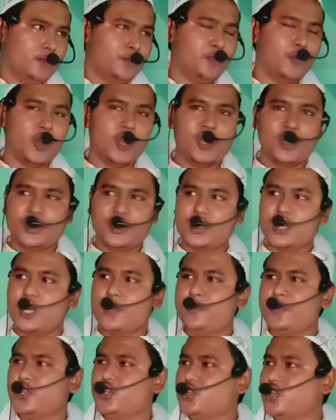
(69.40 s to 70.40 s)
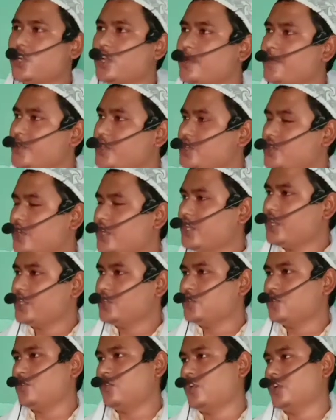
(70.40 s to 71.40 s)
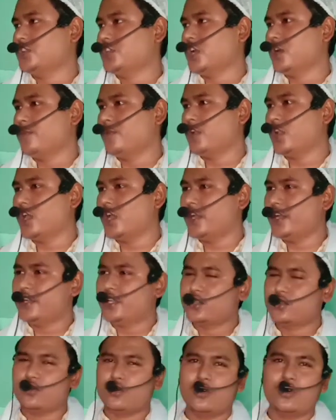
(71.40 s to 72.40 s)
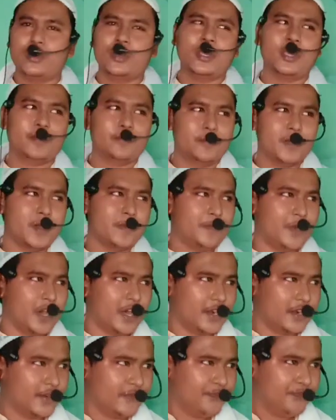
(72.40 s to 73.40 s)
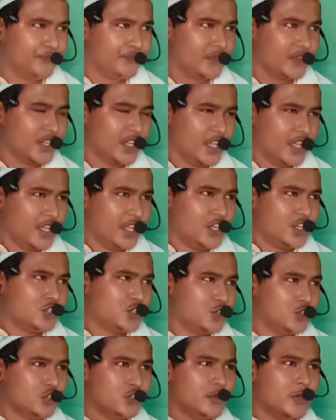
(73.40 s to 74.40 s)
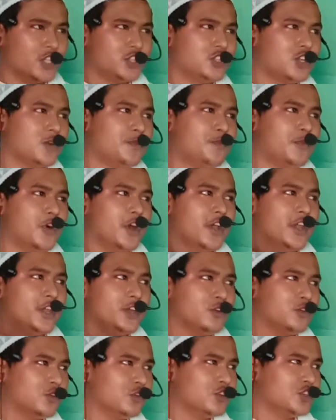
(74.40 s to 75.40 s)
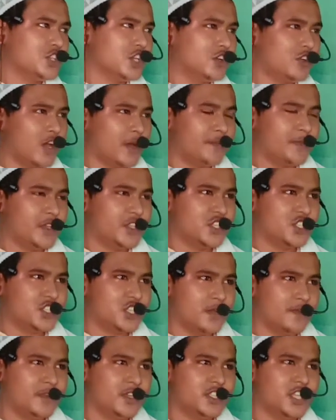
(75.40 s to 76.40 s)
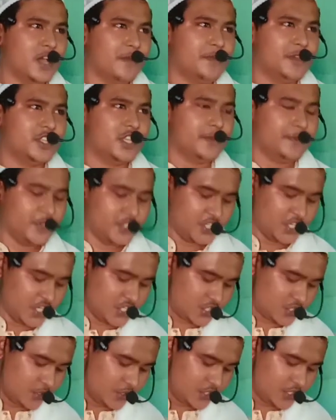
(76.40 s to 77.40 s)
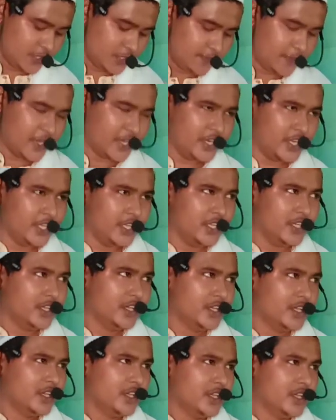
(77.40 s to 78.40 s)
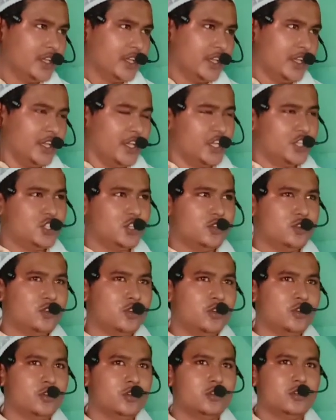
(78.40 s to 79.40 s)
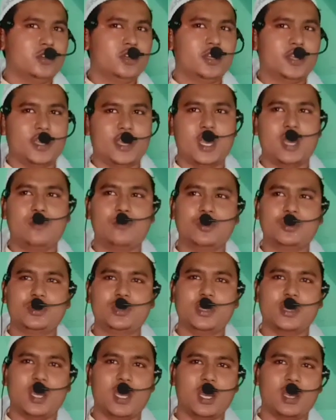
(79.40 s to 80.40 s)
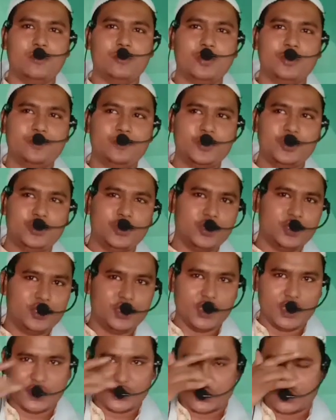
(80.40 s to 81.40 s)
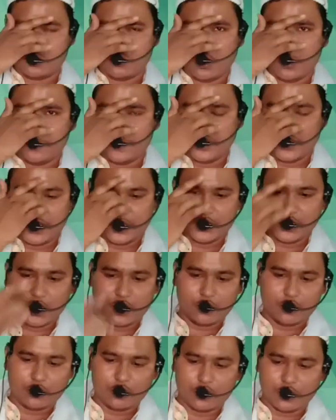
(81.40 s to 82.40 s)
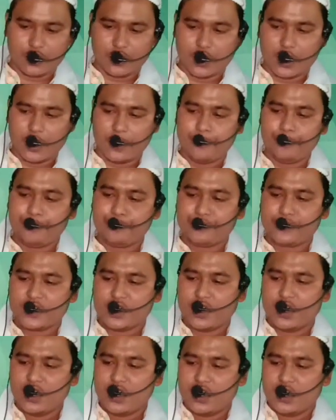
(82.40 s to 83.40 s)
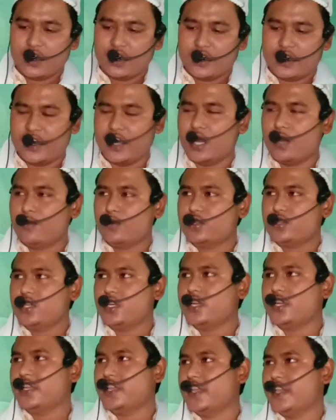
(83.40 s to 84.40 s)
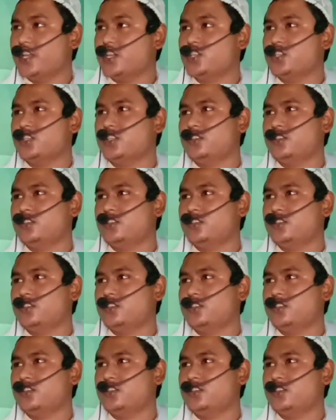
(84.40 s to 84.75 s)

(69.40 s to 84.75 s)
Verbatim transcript: পয়েন্টের পিছনে পিছনে কিছু কথা বলা এটা তো অনেক ব্যাপার শুধুমাত্র পয়েন্টগুলো যেন আপনাদের সামনে দাপে দাপে শেষ করতে পারি এজন্য কেয়ামতের আলামত বিষয়টি আজকেও আমি নির্ধারণ করলাম কেয়ামতের জ্ঞান